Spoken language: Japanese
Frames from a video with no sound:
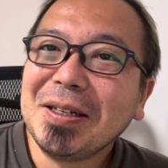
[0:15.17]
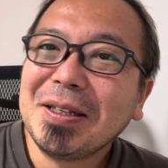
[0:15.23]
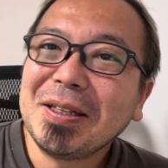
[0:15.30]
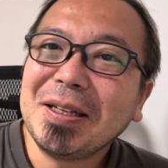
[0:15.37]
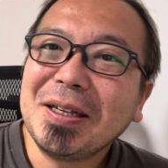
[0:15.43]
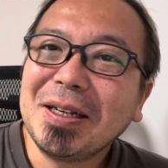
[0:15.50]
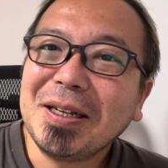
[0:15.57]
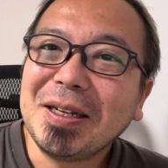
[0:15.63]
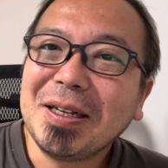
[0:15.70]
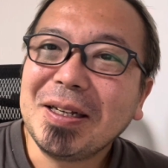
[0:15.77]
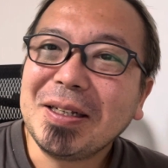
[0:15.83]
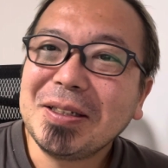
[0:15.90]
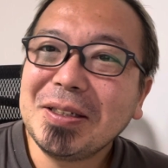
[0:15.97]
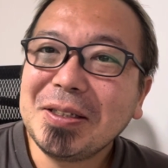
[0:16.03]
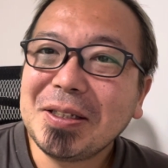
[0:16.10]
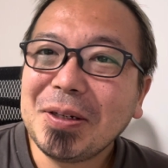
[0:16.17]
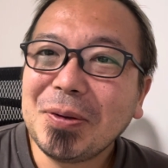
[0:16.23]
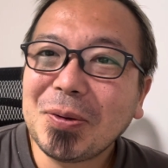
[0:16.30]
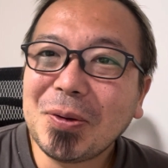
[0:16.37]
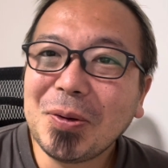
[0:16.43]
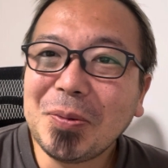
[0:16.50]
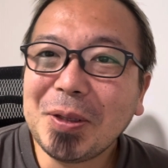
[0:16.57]
で、人生
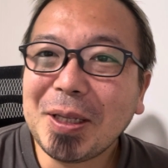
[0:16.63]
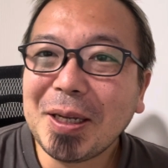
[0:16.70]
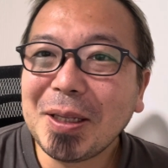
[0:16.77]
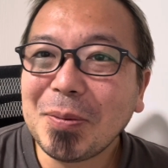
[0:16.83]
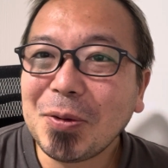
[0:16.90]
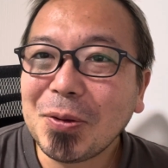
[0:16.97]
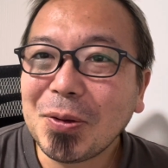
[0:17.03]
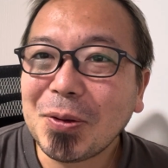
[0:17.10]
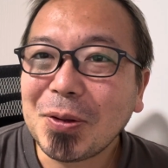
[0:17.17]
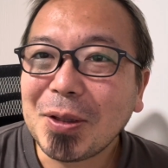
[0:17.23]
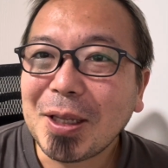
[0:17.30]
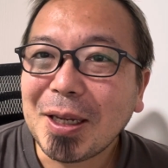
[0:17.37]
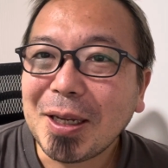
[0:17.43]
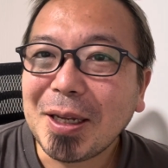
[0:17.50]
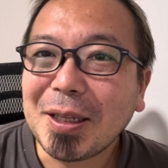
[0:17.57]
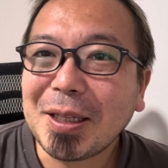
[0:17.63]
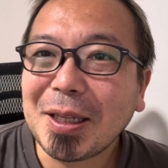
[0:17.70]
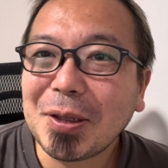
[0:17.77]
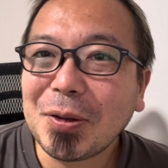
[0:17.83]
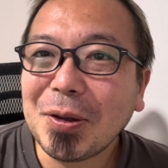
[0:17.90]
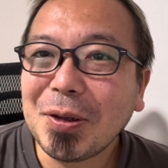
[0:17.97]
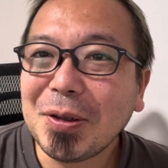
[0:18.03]
旅行みたいなものって、例
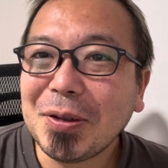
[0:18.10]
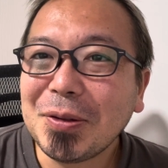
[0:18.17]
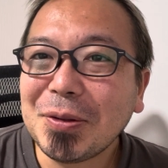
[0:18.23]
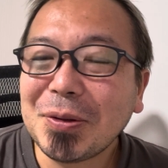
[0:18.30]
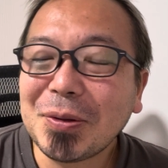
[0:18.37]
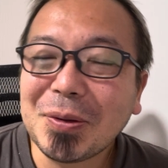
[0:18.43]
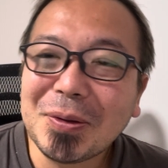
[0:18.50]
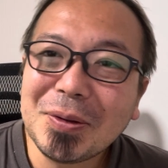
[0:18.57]
える、